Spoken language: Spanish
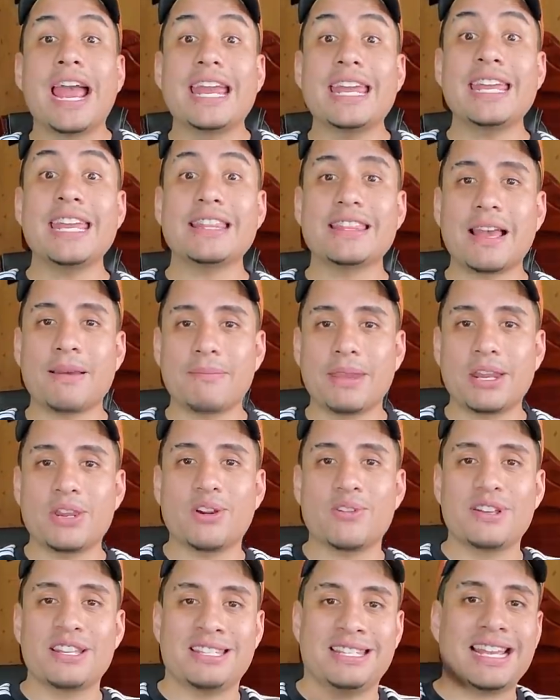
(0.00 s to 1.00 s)
y también no
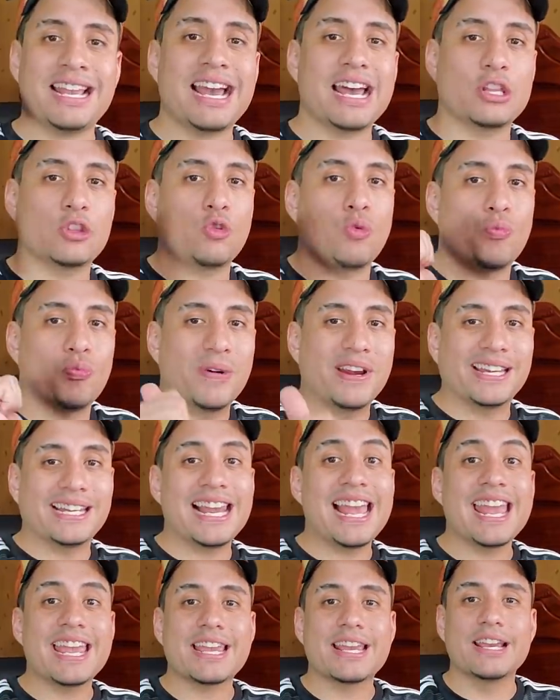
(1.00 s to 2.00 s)
olvides dejar tu buen
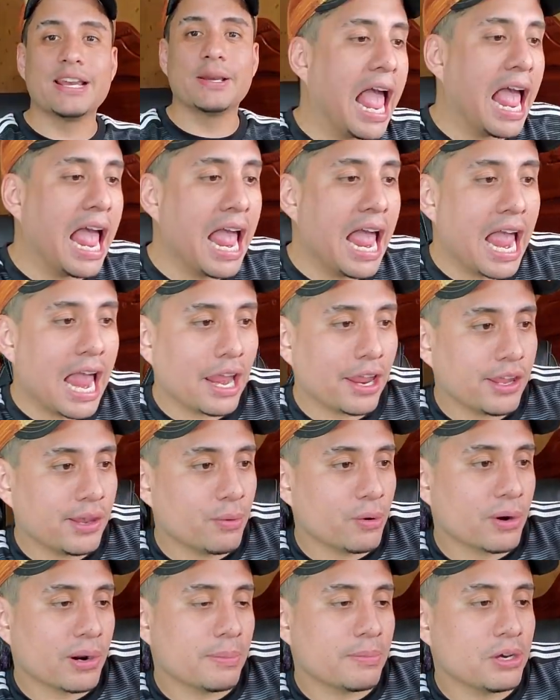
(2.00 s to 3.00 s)
like. Y
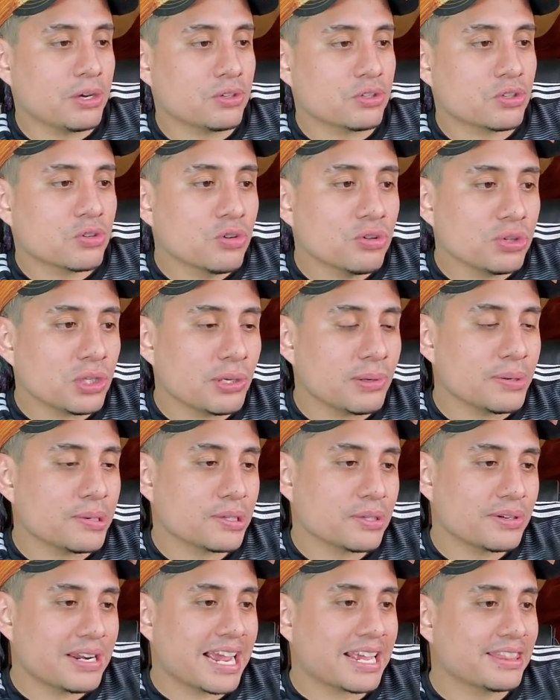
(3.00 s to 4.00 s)
bueno amigos, continuamos
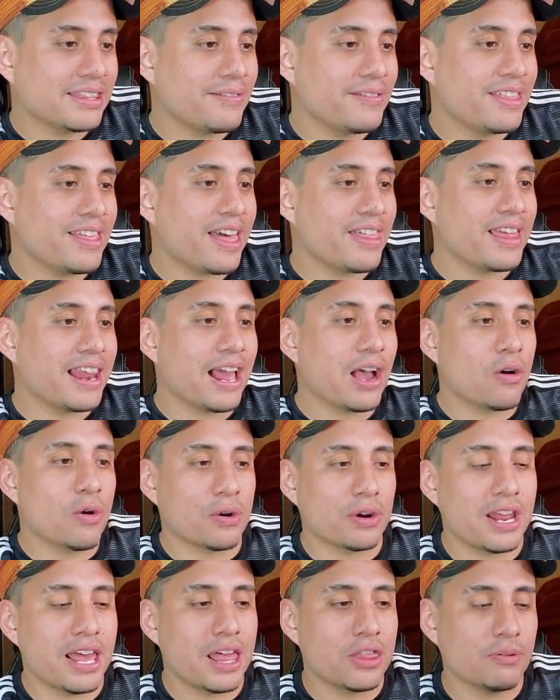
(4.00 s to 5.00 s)
con la actividad de la
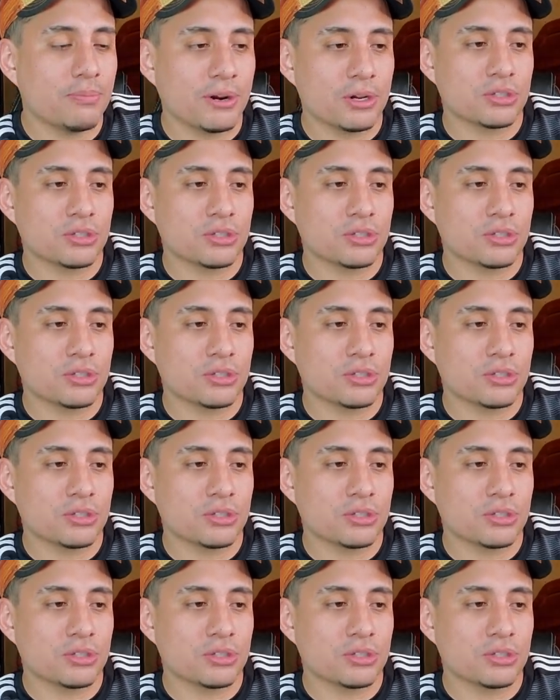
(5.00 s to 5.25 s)
jornada número